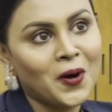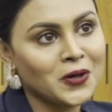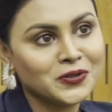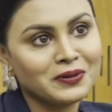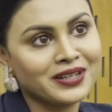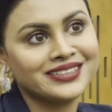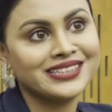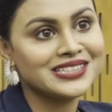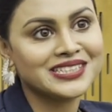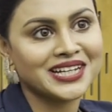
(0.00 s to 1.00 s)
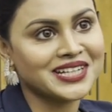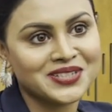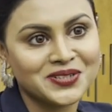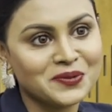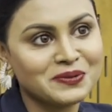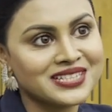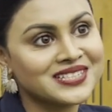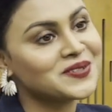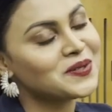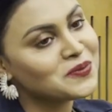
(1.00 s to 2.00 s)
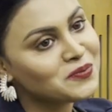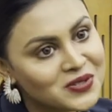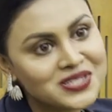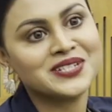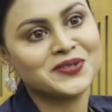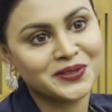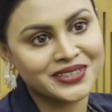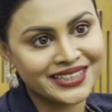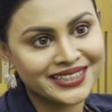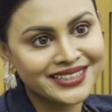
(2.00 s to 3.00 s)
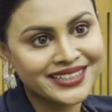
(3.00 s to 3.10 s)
হয়তো তিন চার হাজার ছবি আছে যেগুলো আমি পোস্টই করি নাই